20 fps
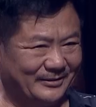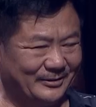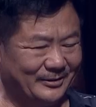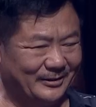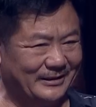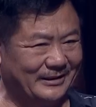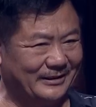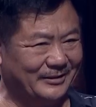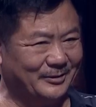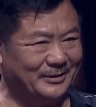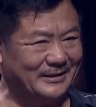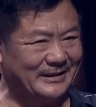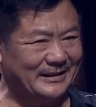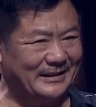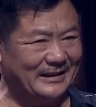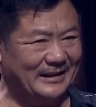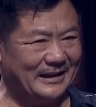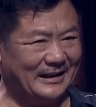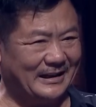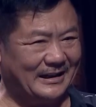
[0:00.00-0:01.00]
Tôi thì tôi
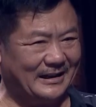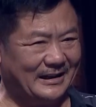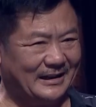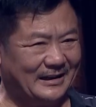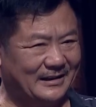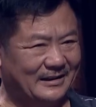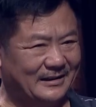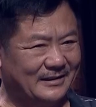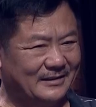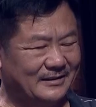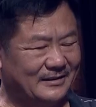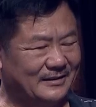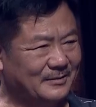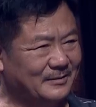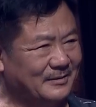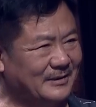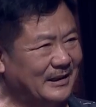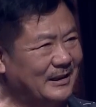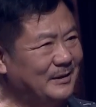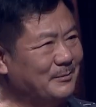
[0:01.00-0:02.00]
nghĩ là
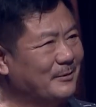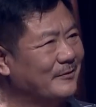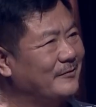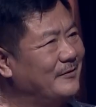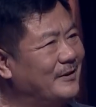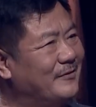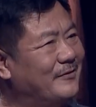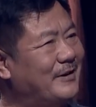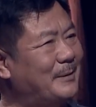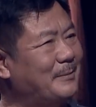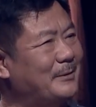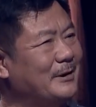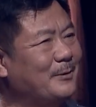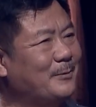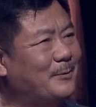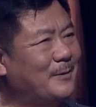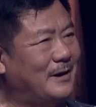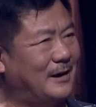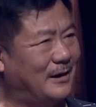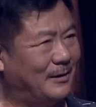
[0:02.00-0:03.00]
đấy là một phương pháp
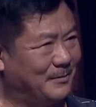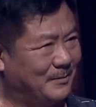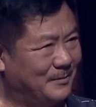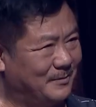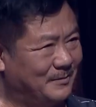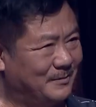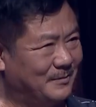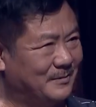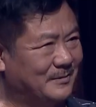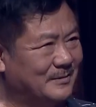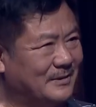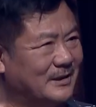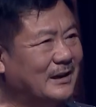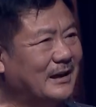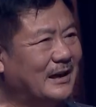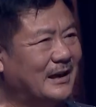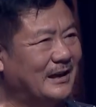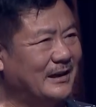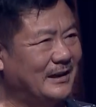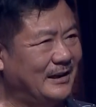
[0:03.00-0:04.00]
rất khoa học, rất
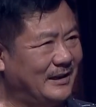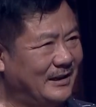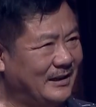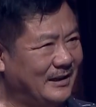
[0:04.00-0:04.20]
hay.